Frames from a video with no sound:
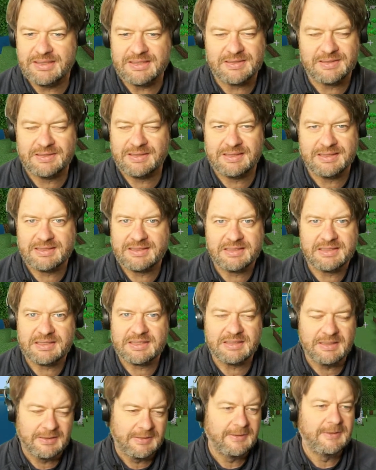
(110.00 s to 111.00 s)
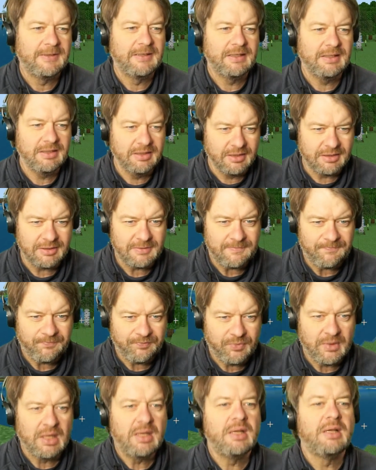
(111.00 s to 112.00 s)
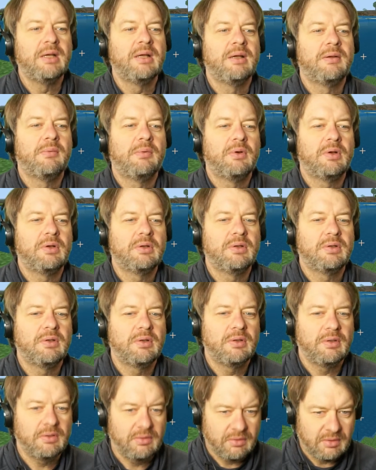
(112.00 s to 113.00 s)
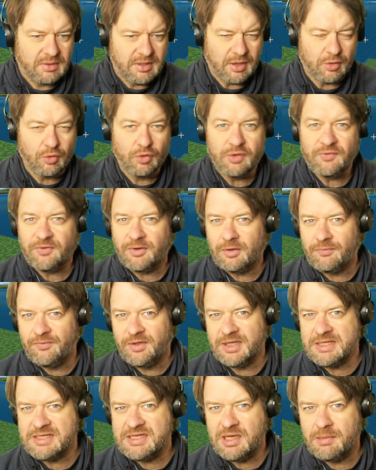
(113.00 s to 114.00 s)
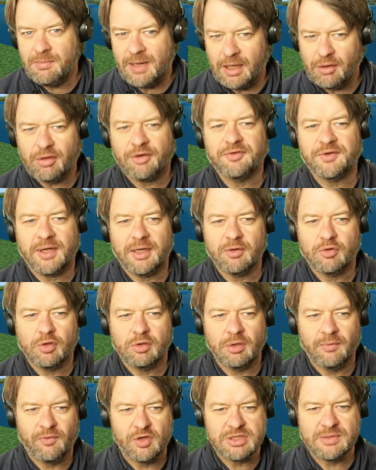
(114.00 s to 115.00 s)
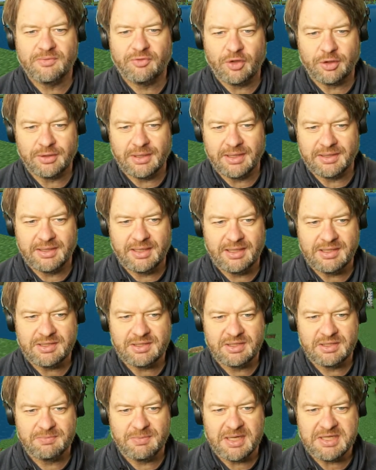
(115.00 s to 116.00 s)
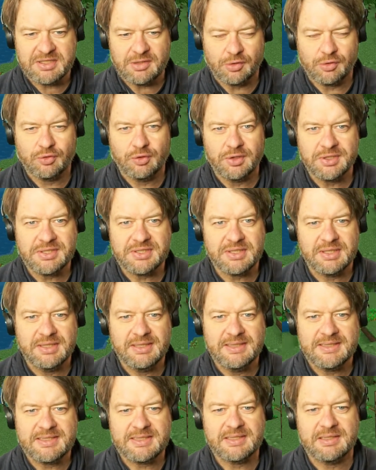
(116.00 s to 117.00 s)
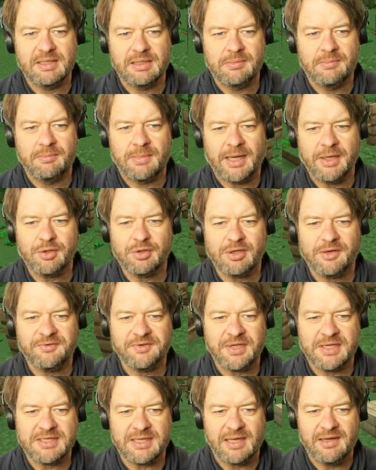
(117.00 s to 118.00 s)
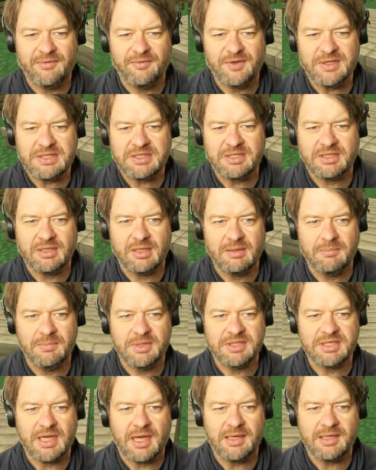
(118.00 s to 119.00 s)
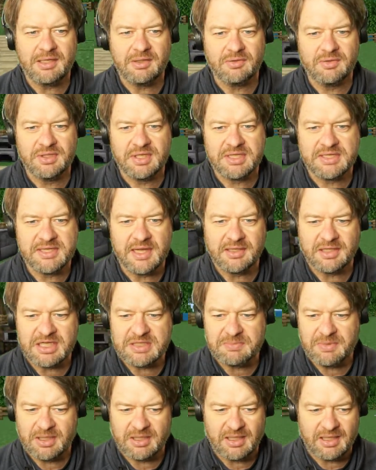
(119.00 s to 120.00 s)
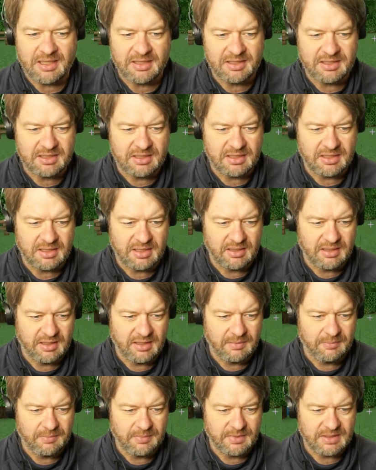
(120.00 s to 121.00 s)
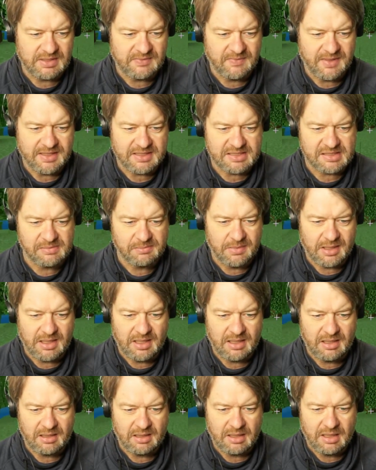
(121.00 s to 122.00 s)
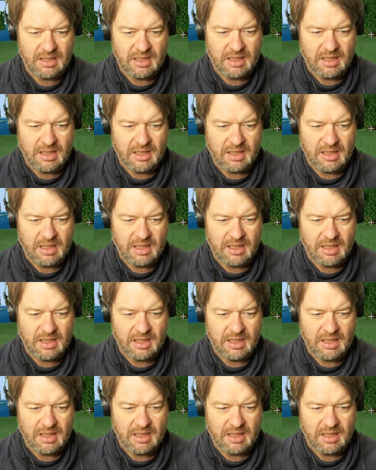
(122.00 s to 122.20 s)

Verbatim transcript: Also es ist irre. Der Grund, warum wir jetzt hier in Minecraft reingucken, obwohl es um Fortnite geht, ich mache es auch kurz, ist, äh, Minecraft hat eine wichtige Mechanik und ich zeige das mal gerade hier. Ähm, ich wechsle mal